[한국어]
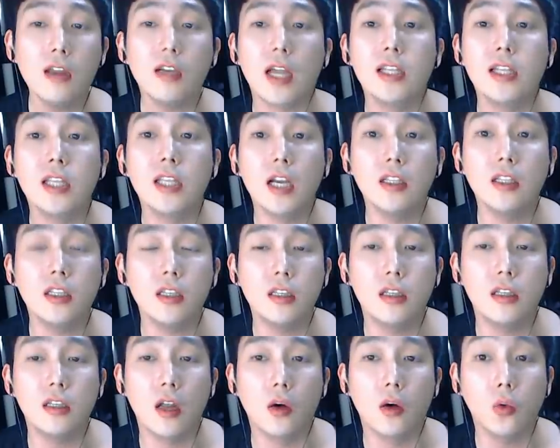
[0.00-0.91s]
간장
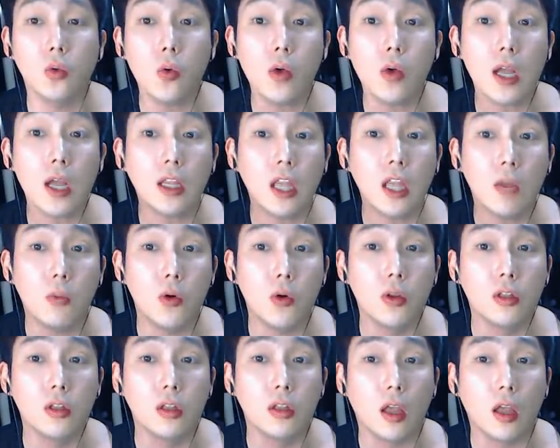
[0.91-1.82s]
치킨하고 똑같아
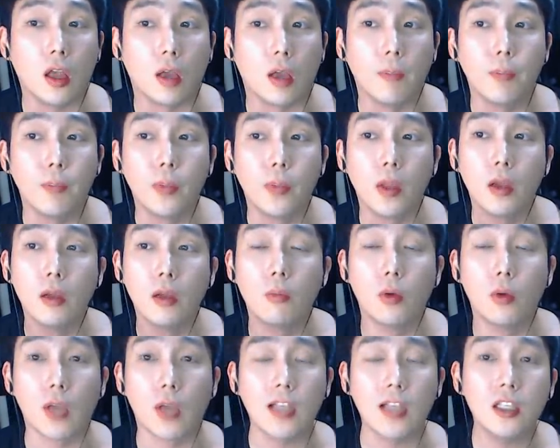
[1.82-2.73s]
보이는데
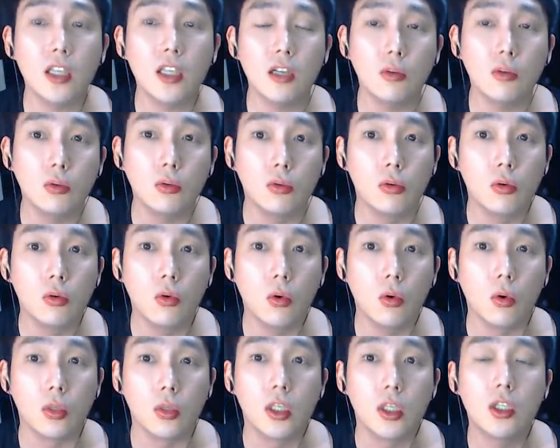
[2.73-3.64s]
뭐 야채도
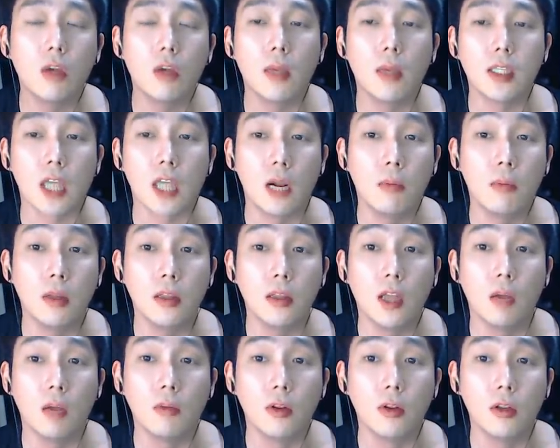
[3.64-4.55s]
들고 지점만 잘
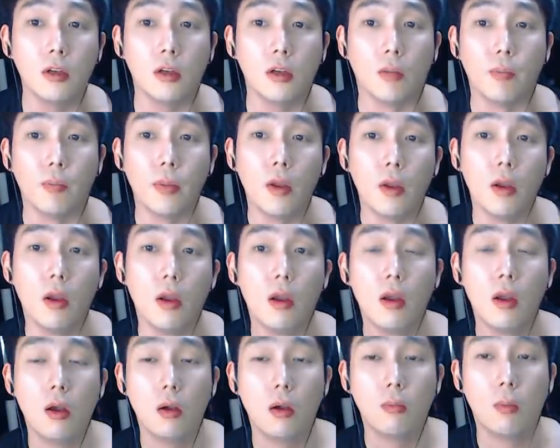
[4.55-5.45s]
만나면은
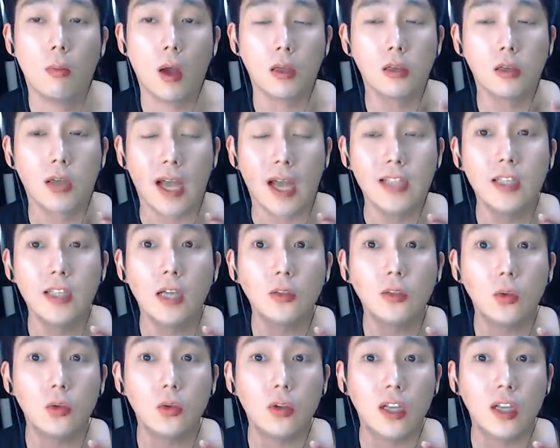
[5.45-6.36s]
막그 간장
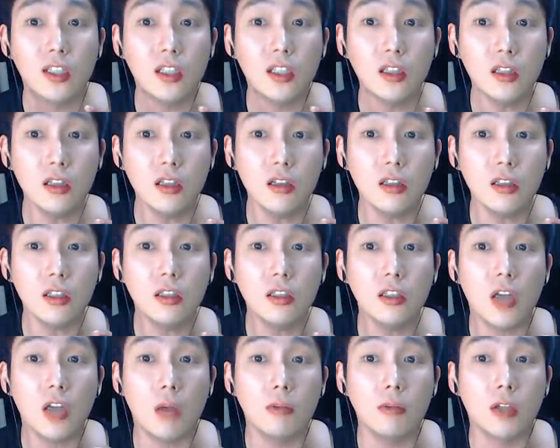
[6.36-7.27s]
소스가
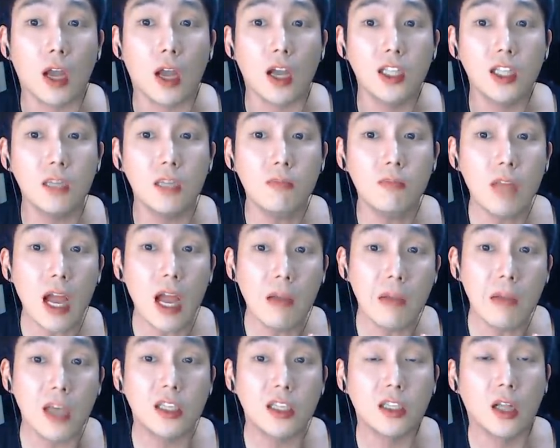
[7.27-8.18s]
찐득찐득하면서 약간 찜닭
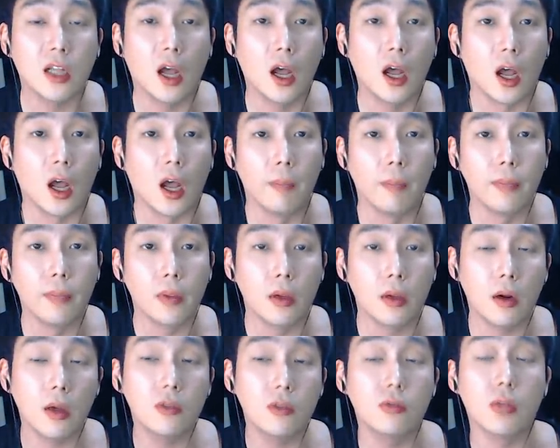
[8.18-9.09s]
맛이나
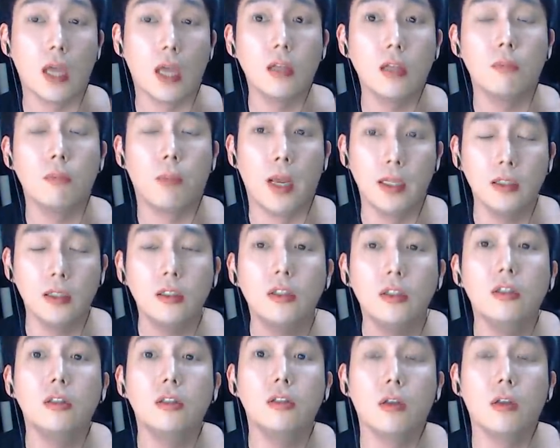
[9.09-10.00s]
그래가지고 나는
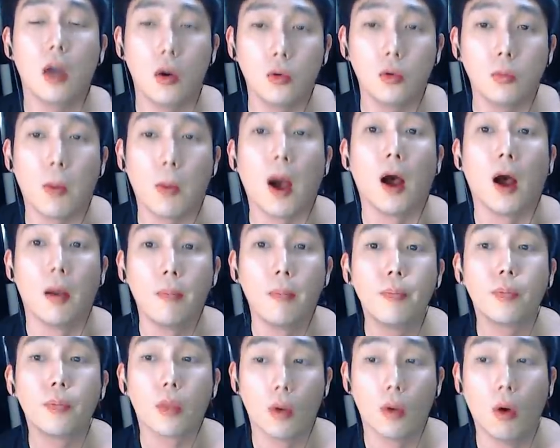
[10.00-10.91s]
베스트라고 봐.
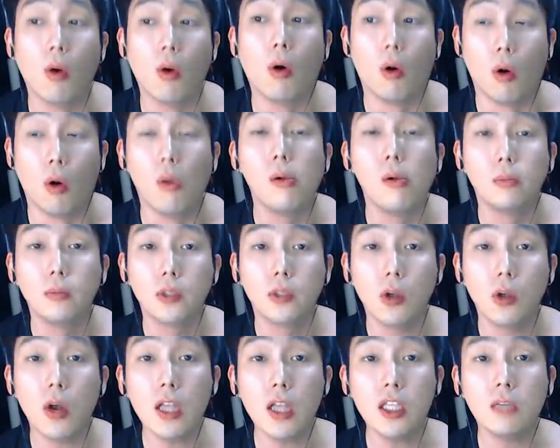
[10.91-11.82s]
어
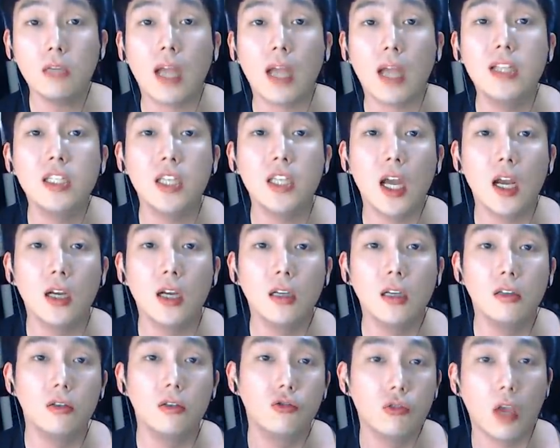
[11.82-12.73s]
처갓집
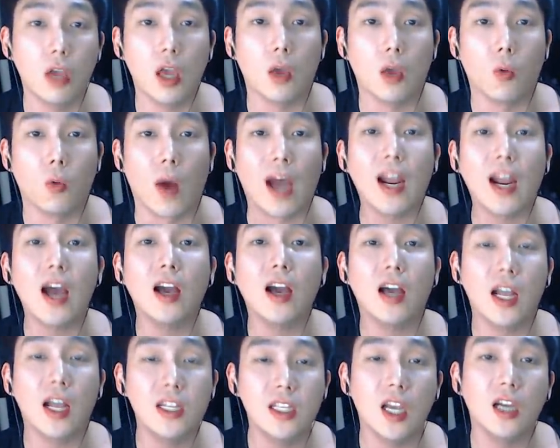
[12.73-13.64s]
간장 중에
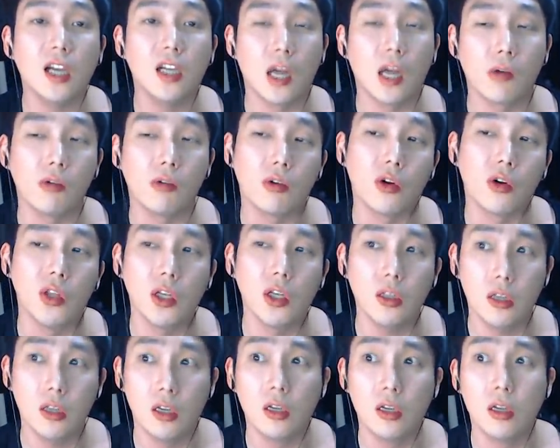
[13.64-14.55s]
와락 간장이라고
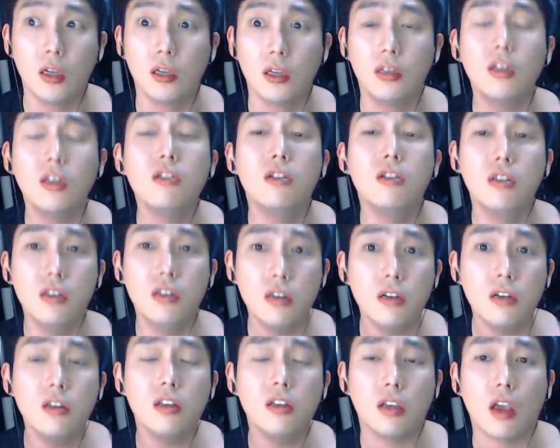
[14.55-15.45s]
있거든. 그게
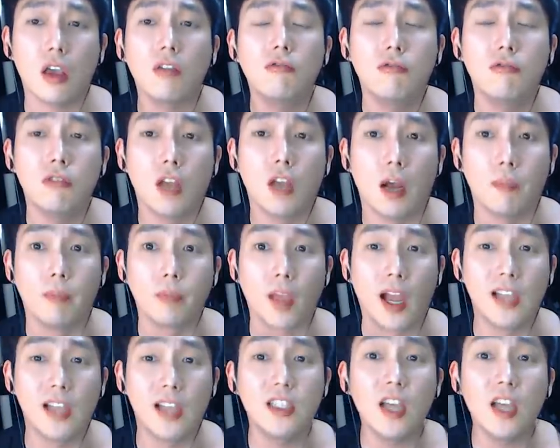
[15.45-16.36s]
은근히 개꿀이야.
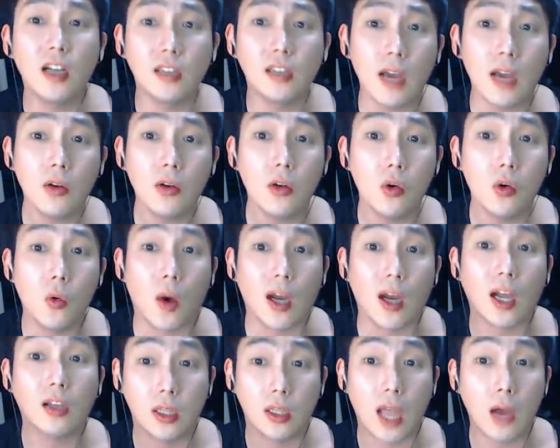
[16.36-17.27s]
간장 따로 있고
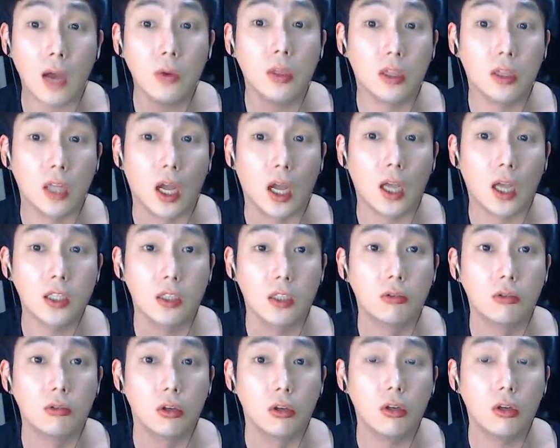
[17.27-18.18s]
와락 따로 있다
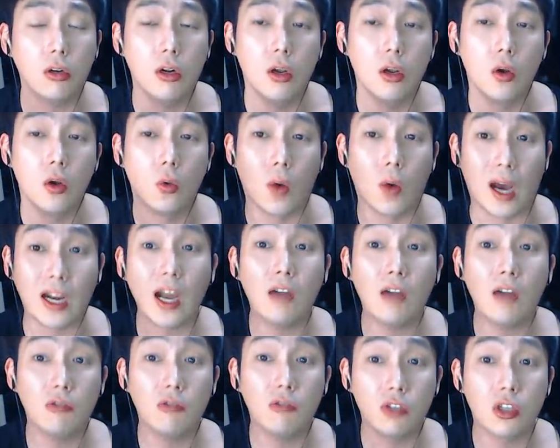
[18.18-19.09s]
친구들.
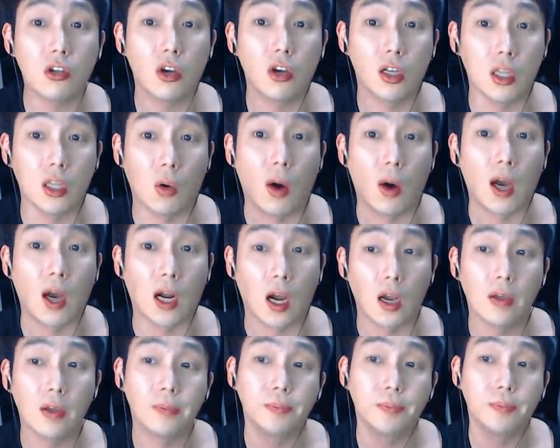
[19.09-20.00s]
와락으로 시켜야 돼
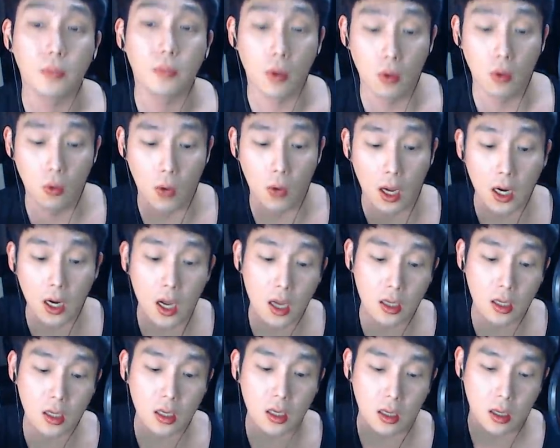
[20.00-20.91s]
와락. 음,
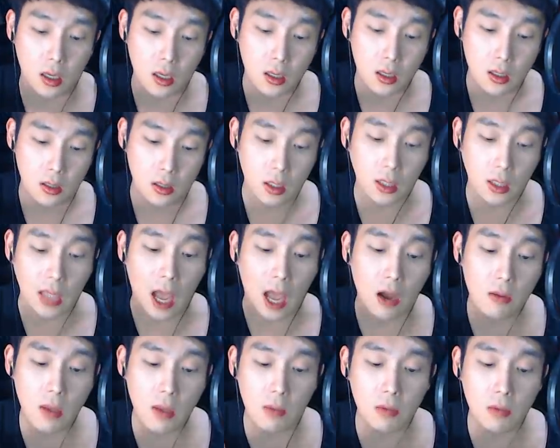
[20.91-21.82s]
와락이 내가
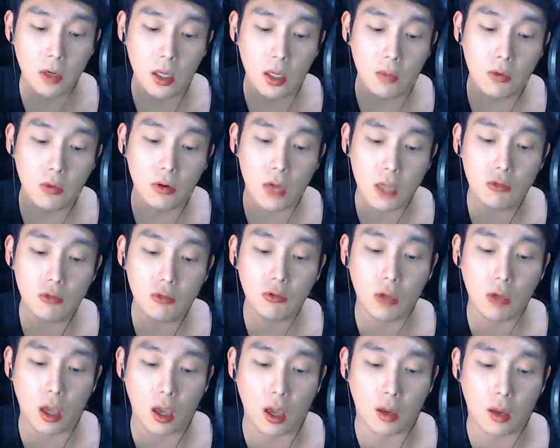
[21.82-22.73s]
다음에 한번 리뷰를
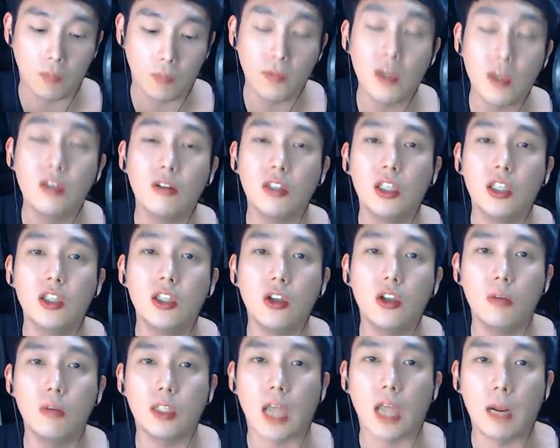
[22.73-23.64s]
해줄게. 근데 그건
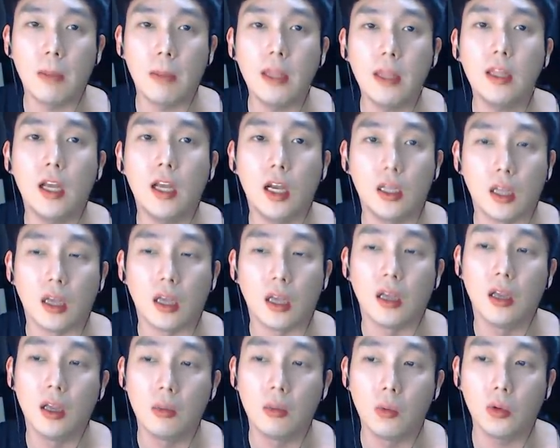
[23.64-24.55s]
지점을 잘 만나야
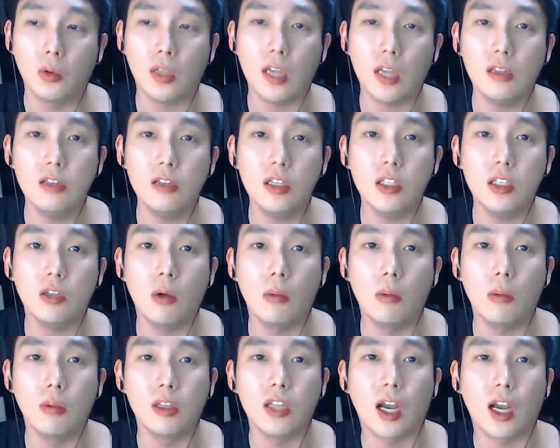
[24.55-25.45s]
돼. 못하는
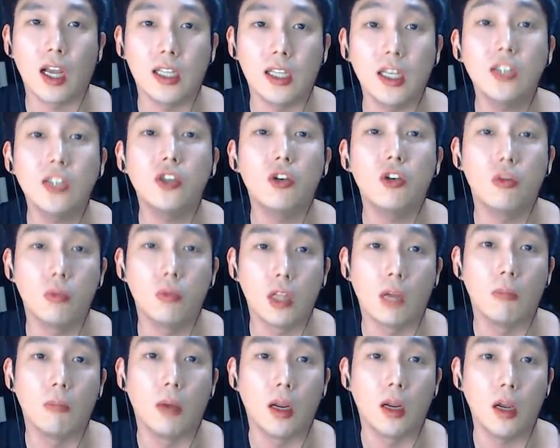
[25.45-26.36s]
지점하면 그냥 간장처럼
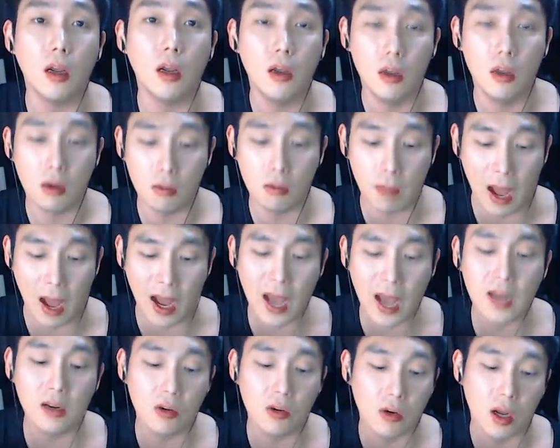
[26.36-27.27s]
온단 말이야. 그럼
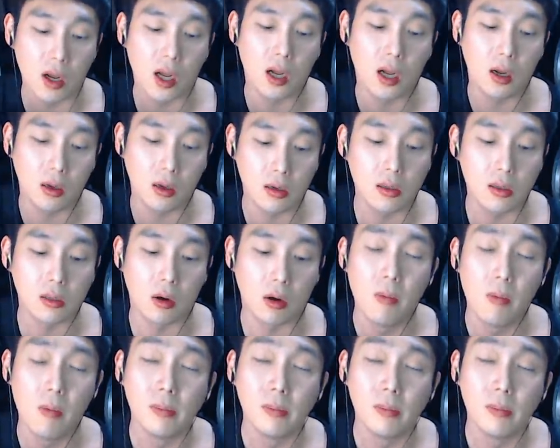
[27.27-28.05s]
망하는 거야. 그래서